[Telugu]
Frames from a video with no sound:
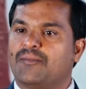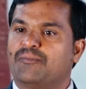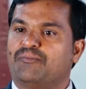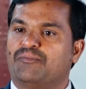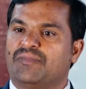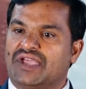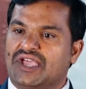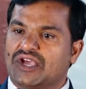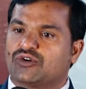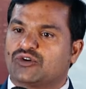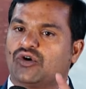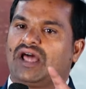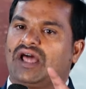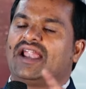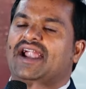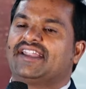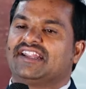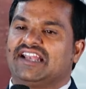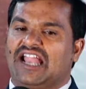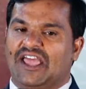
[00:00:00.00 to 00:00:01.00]
మీకు
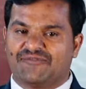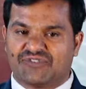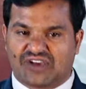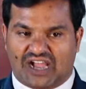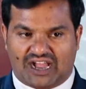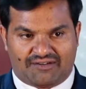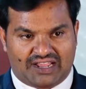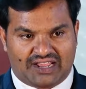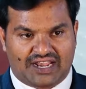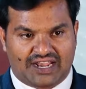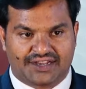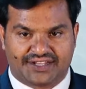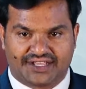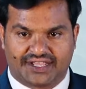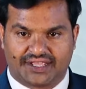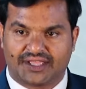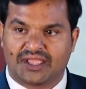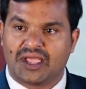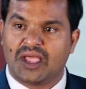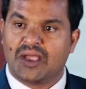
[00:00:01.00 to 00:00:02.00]
అలాంటి లైఫ్ కావాలంటే
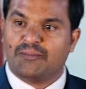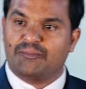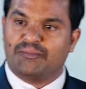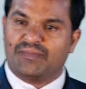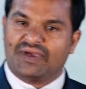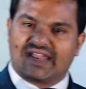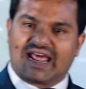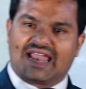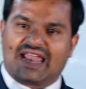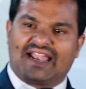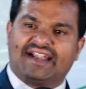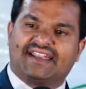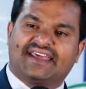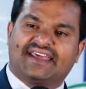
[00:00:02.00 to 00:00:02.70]
మీరు అలాంటి